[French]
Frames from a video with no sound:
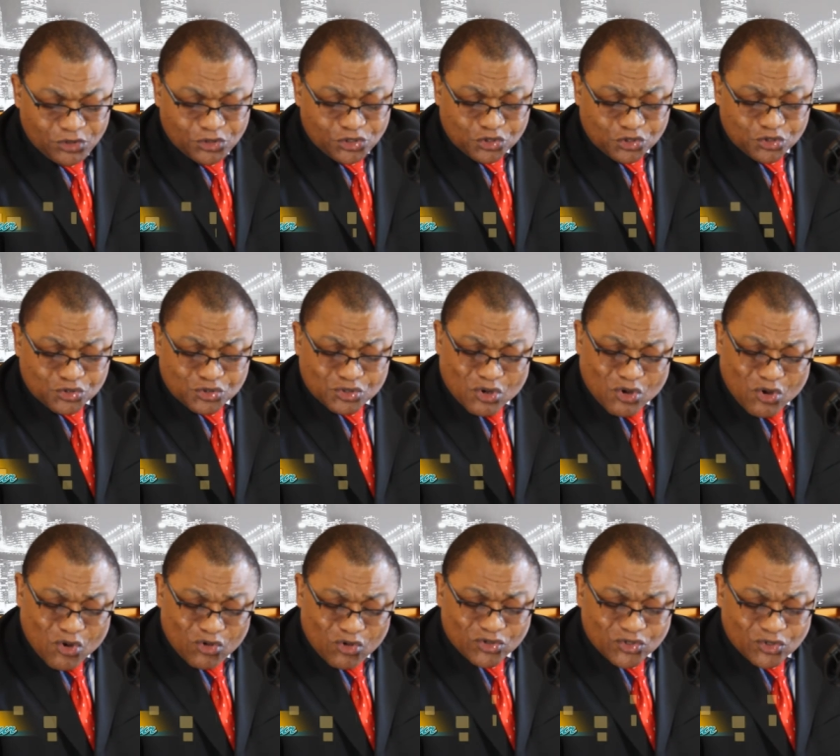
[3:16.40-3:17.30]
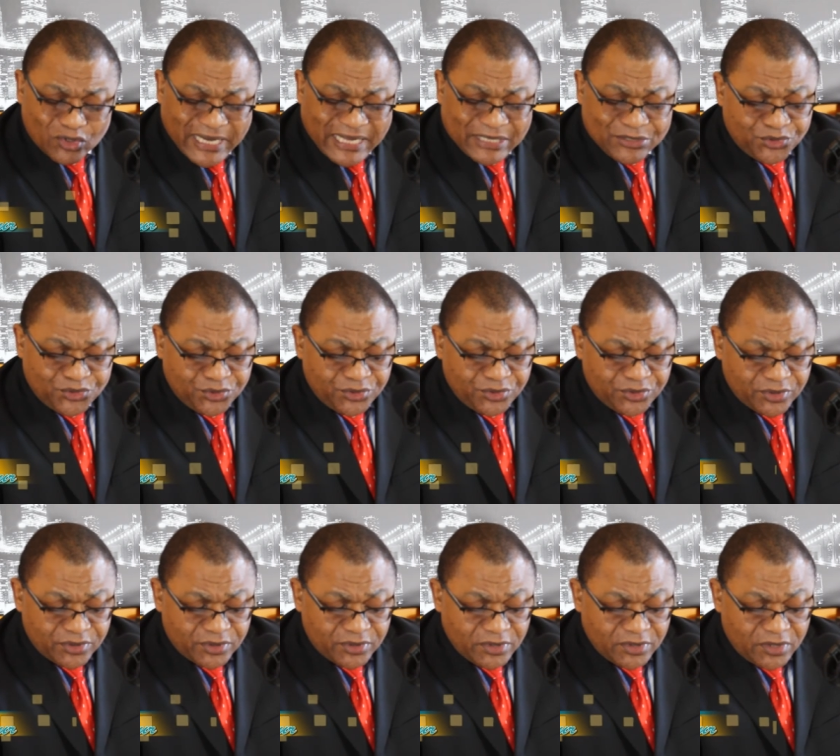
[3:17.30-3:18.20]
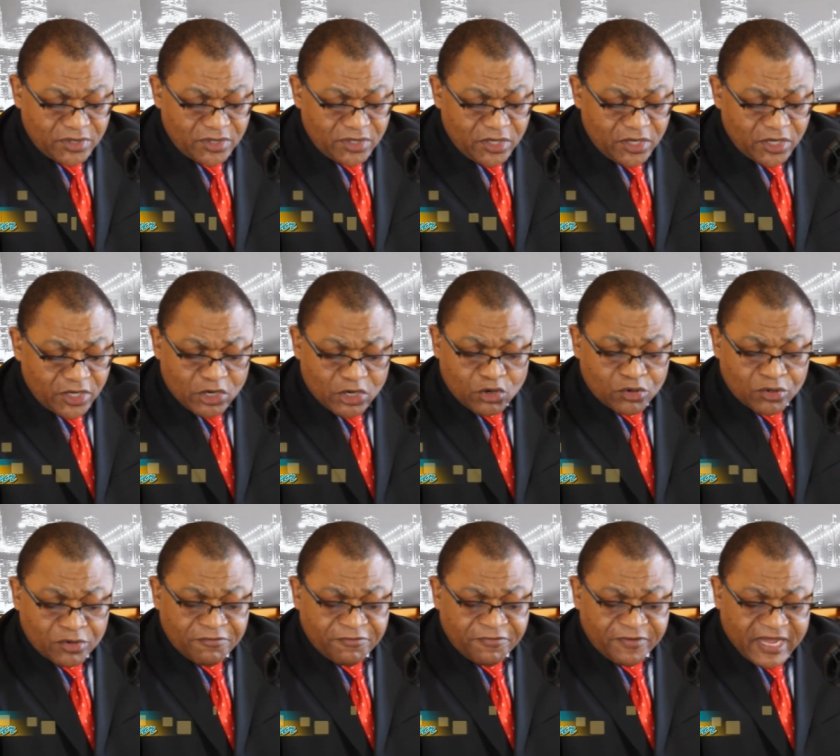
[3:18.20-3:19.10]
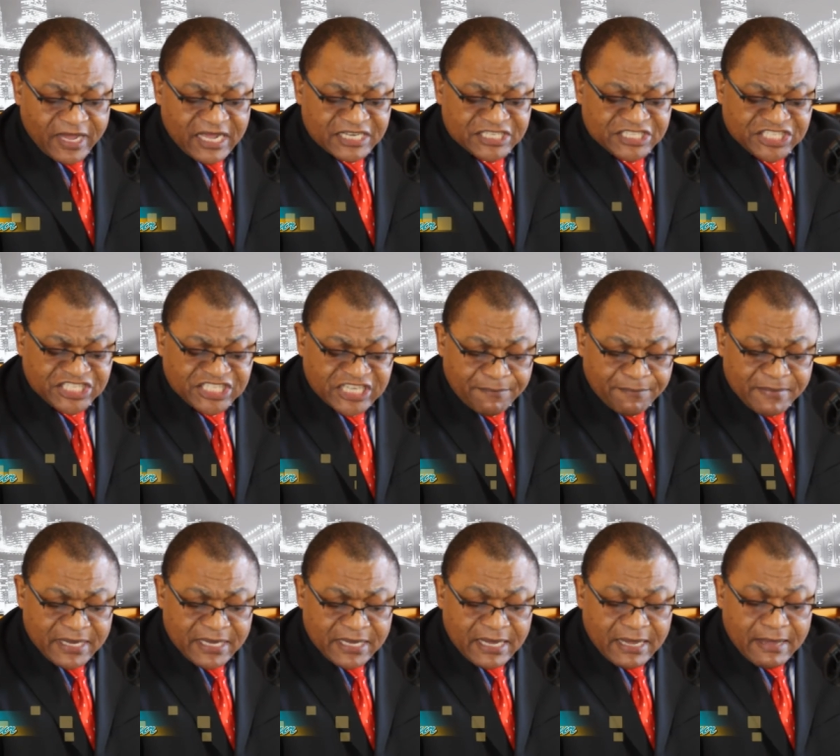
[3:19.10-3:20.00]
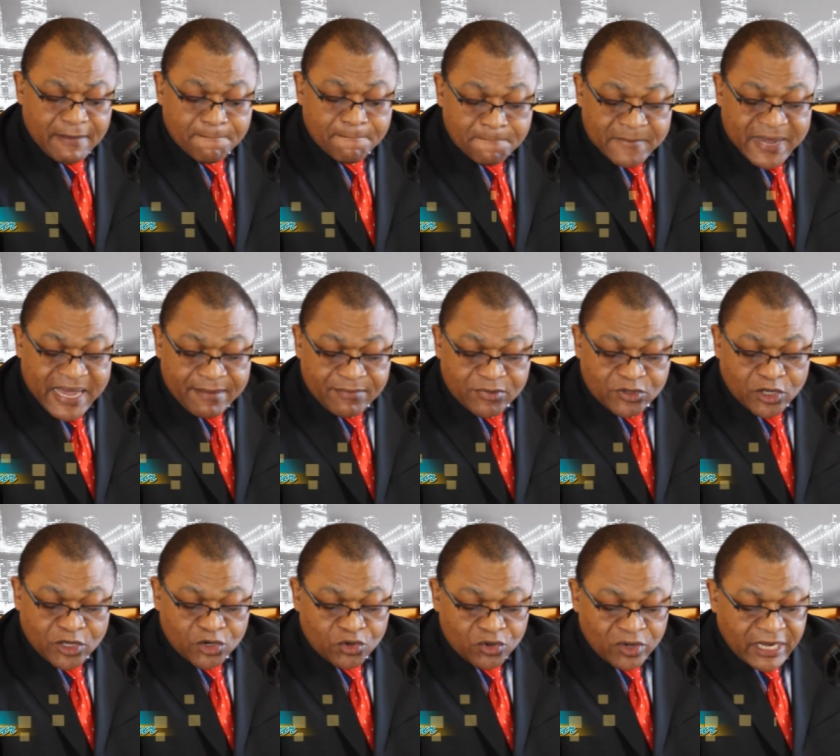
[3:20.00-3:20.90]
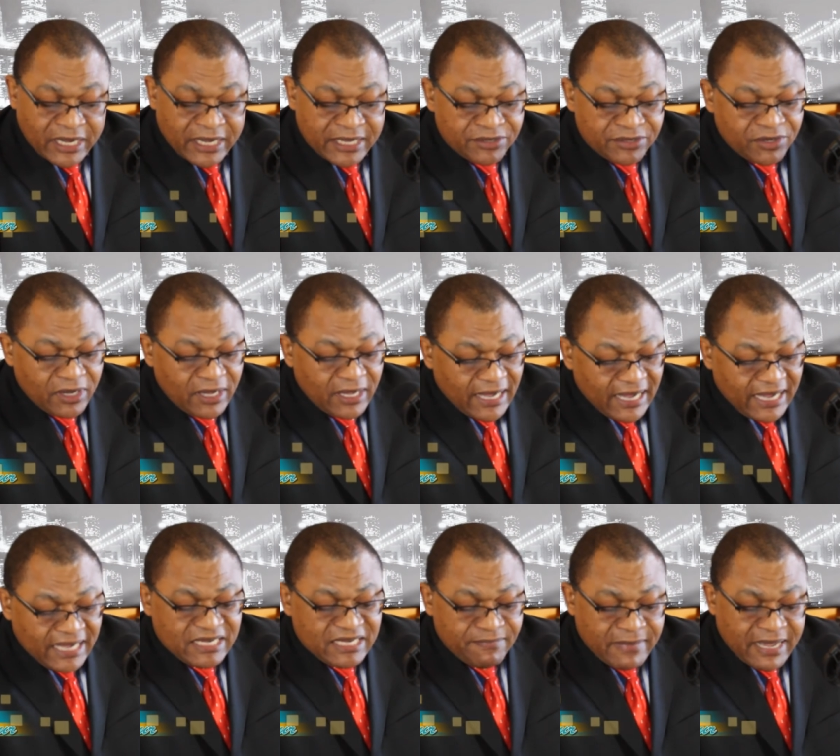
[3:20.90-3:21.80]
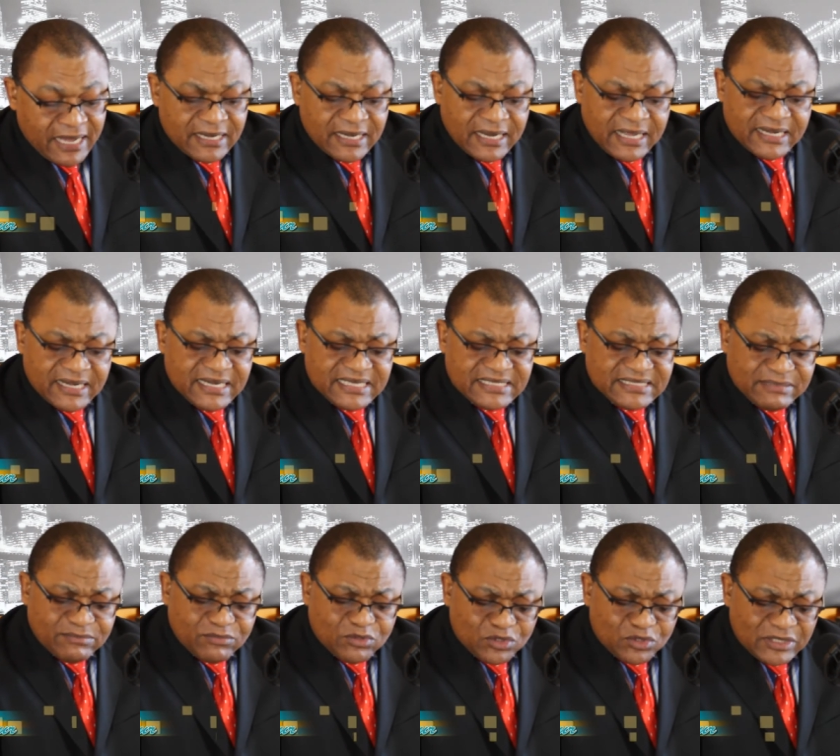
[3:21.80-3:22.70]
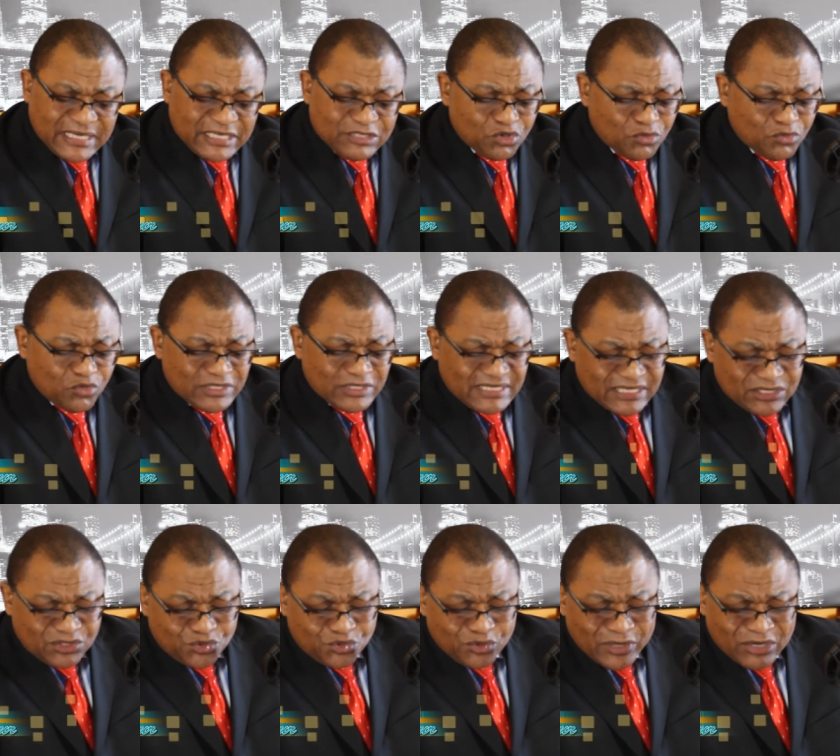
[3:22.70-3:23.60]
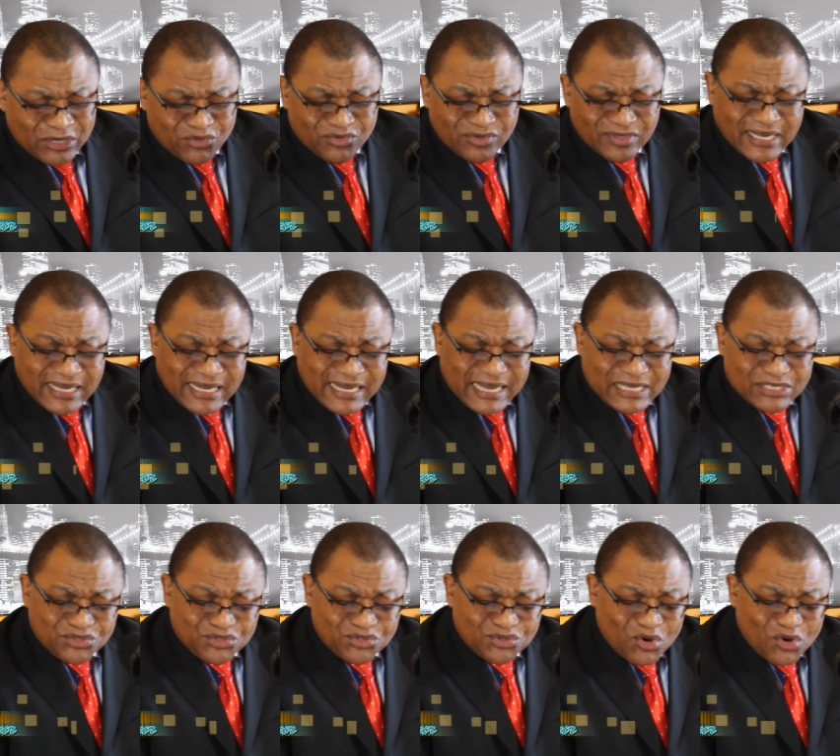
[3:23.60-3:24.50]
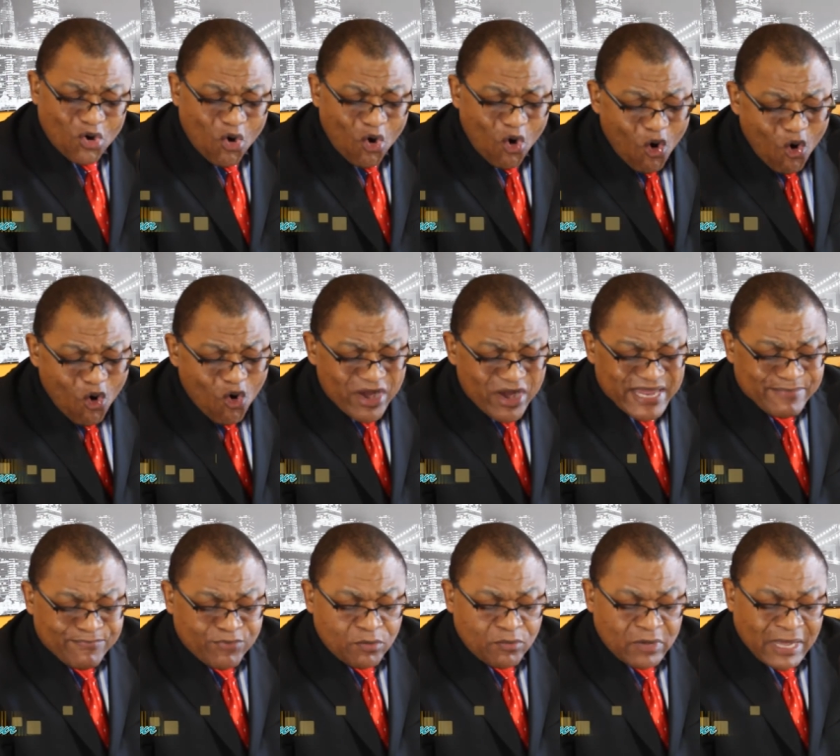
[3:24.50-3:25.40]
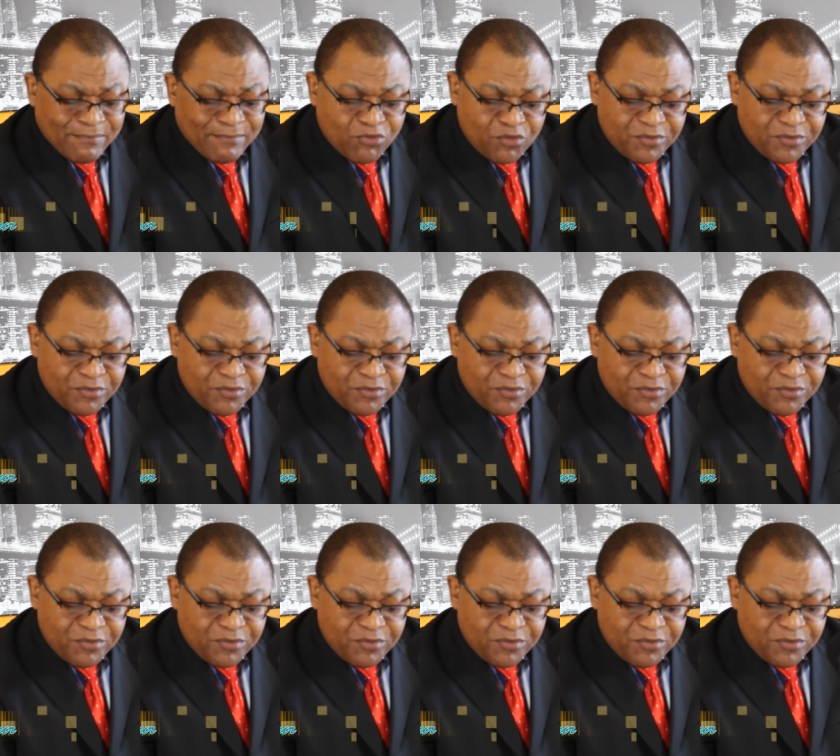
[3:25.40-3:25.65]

une chose contre nature que l'on ne verra jamais, même dans le règne animal. Les, homosexuels, une relation horriblement